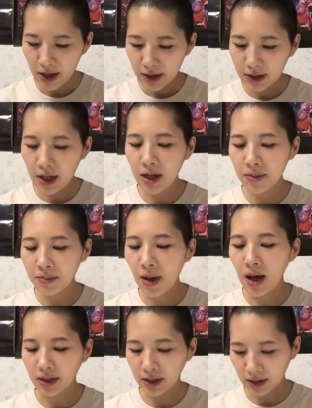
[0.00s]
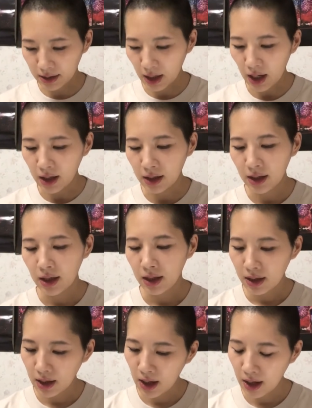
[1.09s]
ジェーン・バーキンさん。
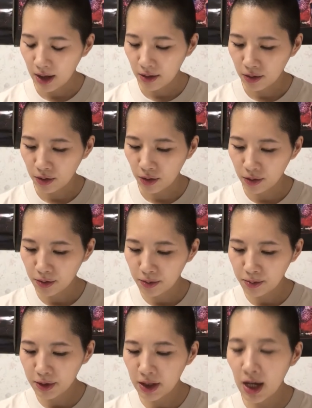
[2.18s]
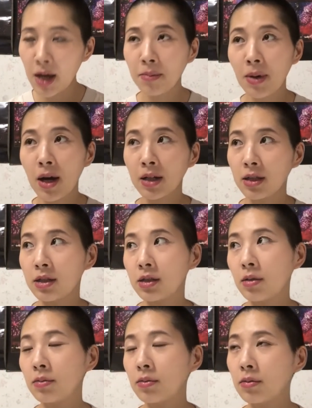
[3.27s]
で、この、ジェーン・バーキンさ
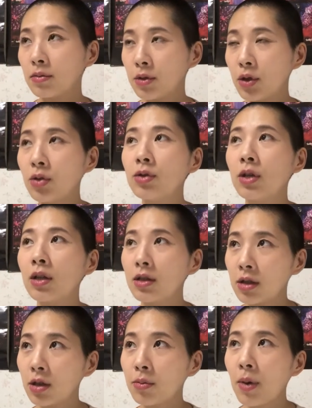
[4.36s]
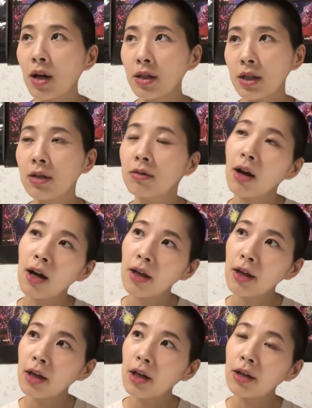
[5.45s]
んも女優さんですけど、バーキンは、
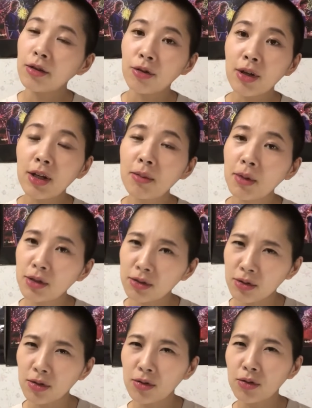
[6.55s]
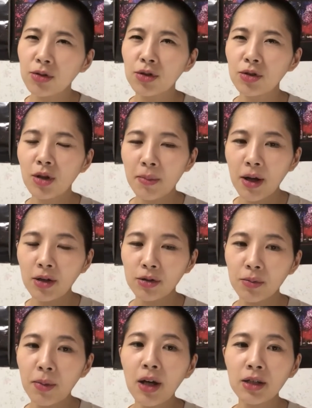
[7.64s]
あの、エルメスの高級なバッグの
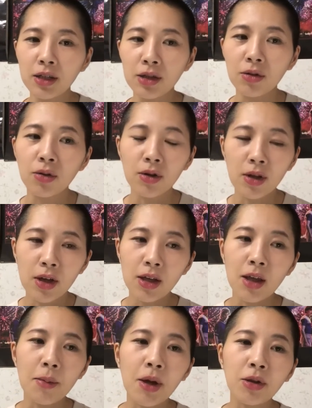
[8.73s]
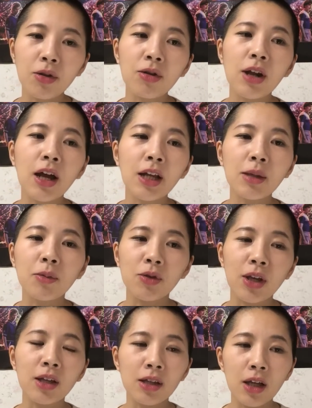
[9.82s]
バーキンの名前の由来にも
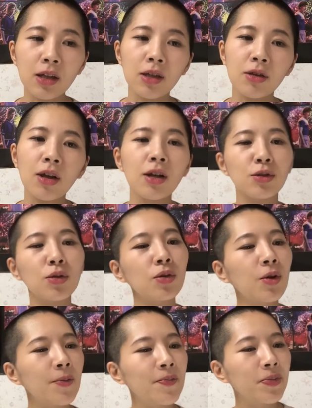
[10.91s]
なったっていう、なんかその、